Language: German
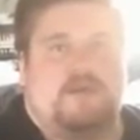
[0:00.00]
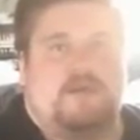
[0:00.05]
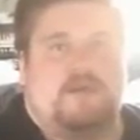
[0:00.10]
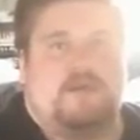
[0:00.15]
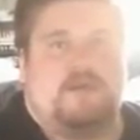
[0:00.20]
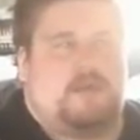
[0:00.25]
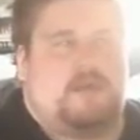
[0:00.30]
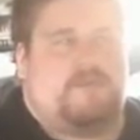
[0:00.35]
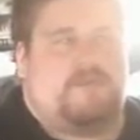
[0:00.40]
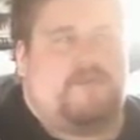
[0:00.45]

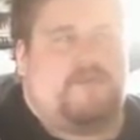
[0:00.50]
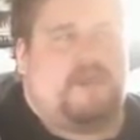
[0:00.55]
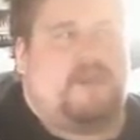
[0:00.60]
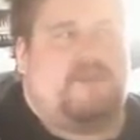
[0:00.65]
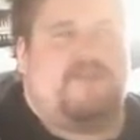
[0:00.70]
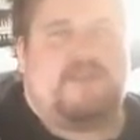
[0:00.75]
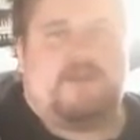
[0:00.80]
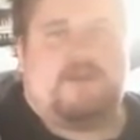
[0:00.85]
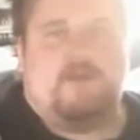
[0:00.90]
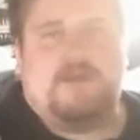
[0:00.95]
Ich wette, der
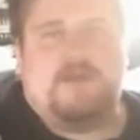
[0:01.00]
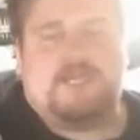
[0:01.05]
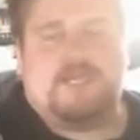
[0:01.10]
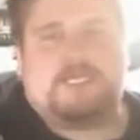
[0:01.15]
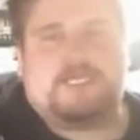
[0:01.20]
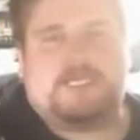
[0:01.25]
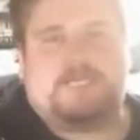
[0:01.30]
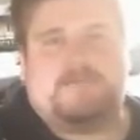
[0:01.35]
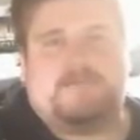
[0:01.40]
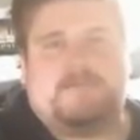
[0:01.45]
wiegt auch mindestens
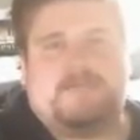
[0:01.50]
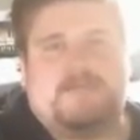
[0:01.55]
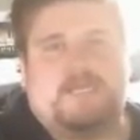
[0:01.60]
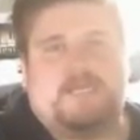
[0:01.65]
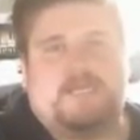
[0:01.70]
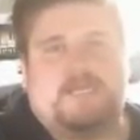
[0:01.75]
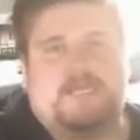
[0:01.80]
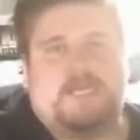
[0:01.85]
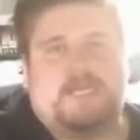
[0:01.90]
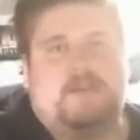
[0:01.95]
20,
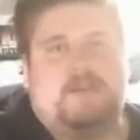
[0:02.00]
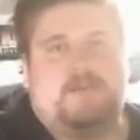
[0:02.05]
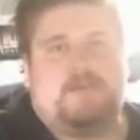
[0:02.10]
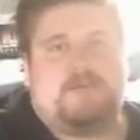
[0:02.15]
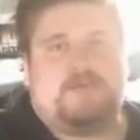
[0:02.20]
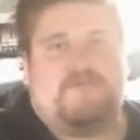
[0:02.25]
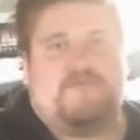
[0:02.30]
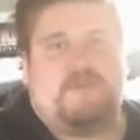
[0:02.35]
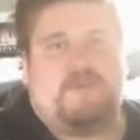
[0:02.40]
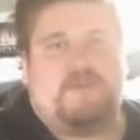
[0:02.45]
30 Kilo zu
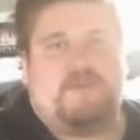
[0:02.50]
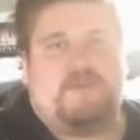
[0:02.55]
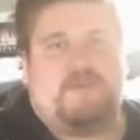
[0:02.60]
viel.